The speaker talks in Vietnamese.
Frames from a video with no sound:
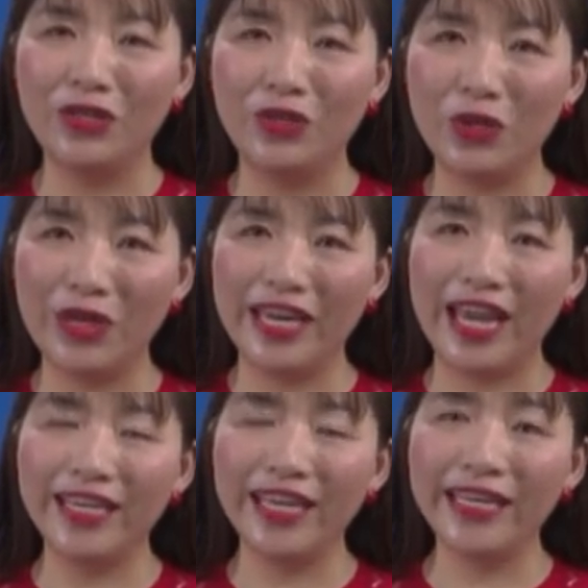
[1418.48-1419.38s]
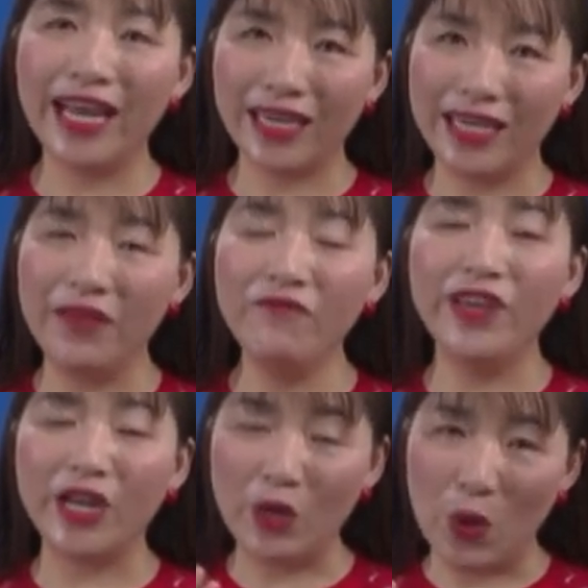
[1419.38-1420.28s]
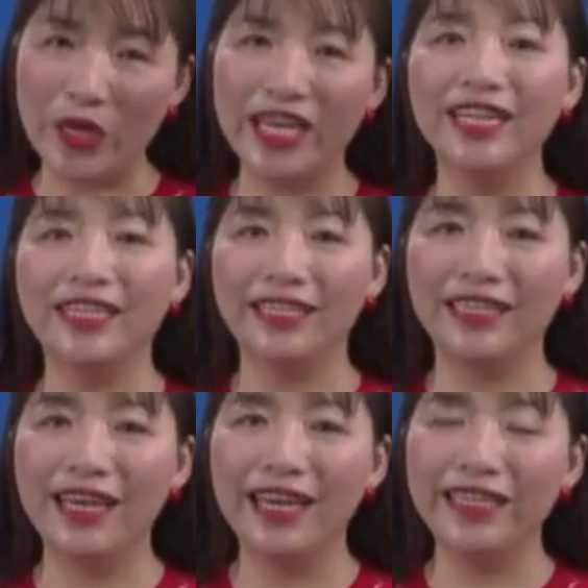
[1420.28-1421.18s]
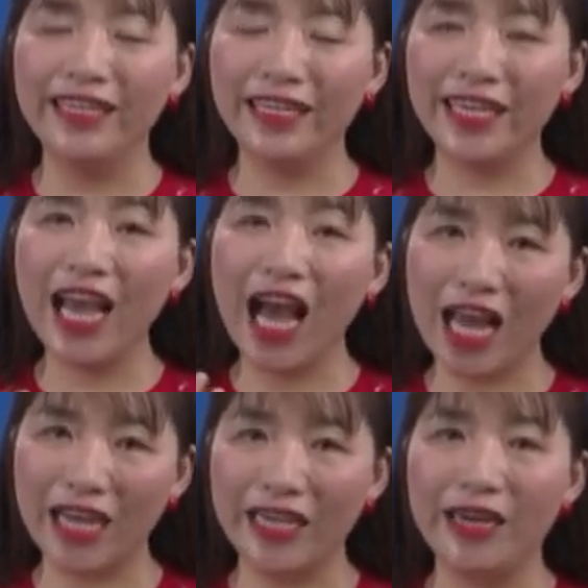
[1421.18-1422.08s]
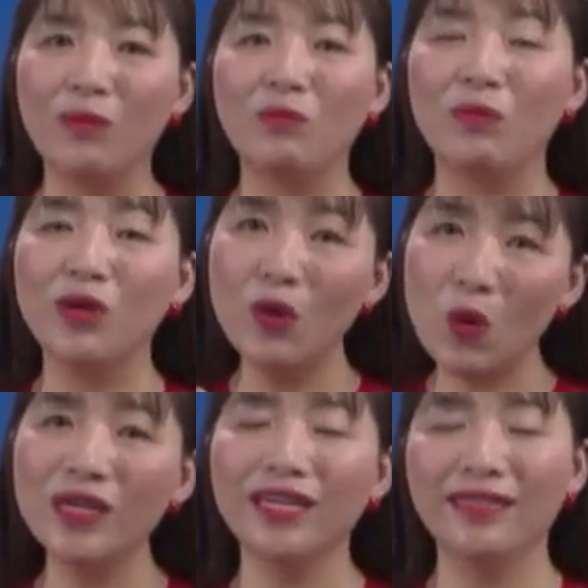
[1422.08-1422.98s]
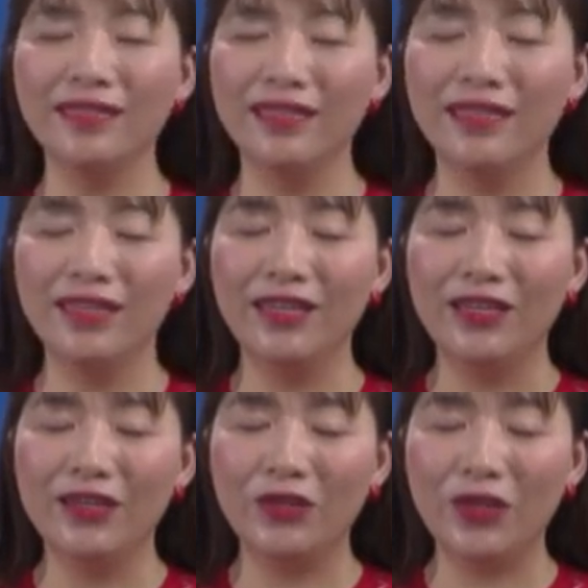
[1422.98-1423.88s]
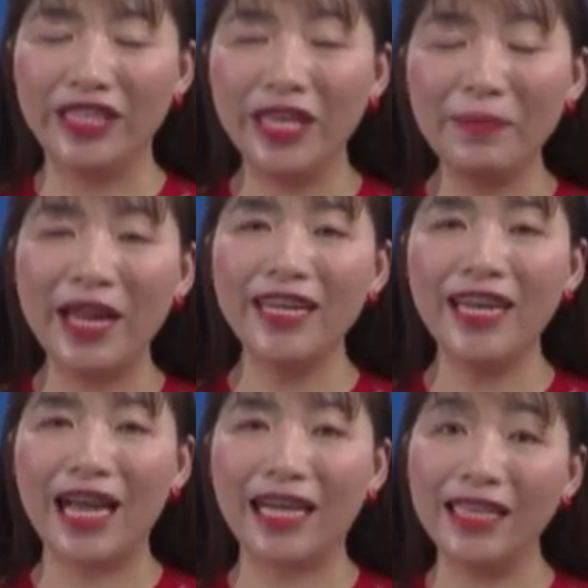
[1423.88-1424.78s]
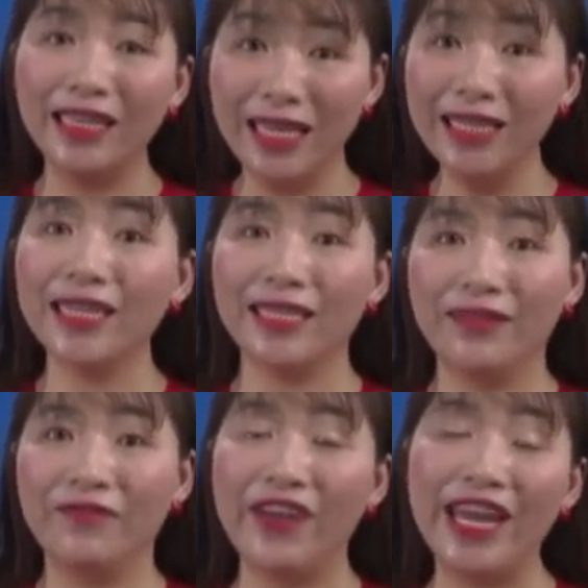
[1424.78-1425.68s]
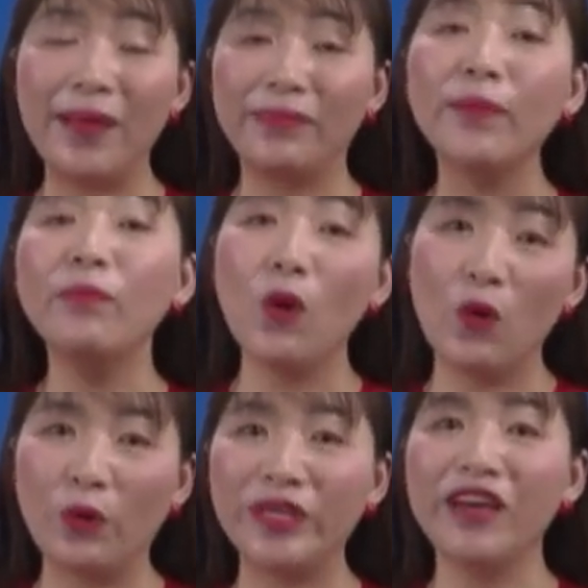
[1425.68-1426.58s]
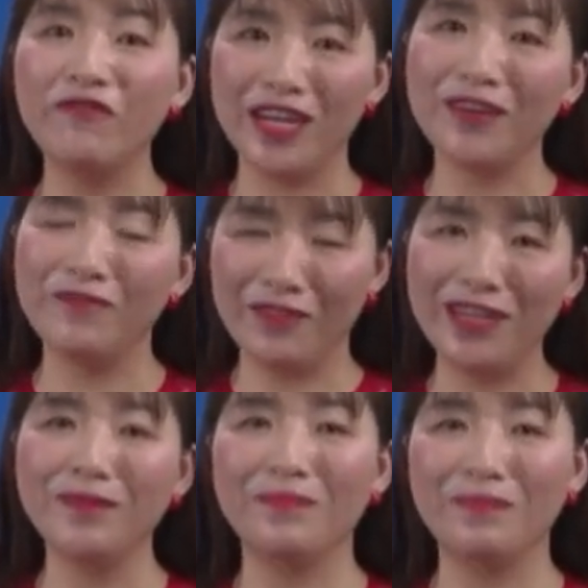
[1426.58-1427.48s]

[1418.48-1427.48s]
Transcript: rồi đến cái đặc điểm về ngoại hình, những cái hành động ngôn ngữ rồi tiếp đến là cái tính cách vẻ đẹp tâm hồn của nhân vật vân vân